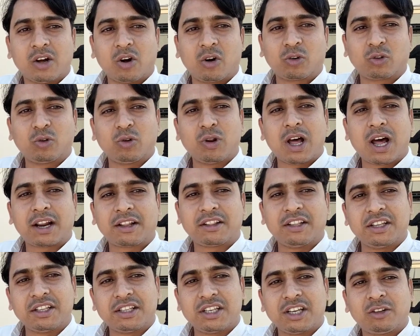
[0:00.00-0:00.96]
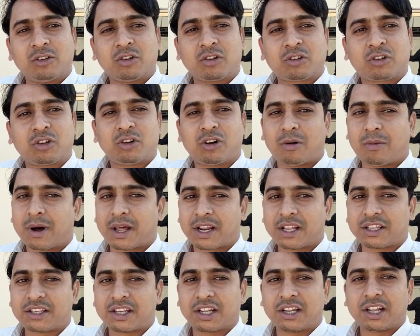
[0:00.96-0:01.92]
और दुलार दीजिए दोस्तों
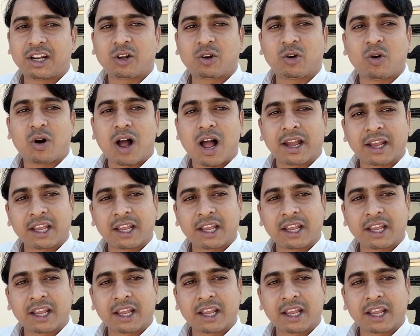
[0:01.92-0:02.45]
हमारे चैनल को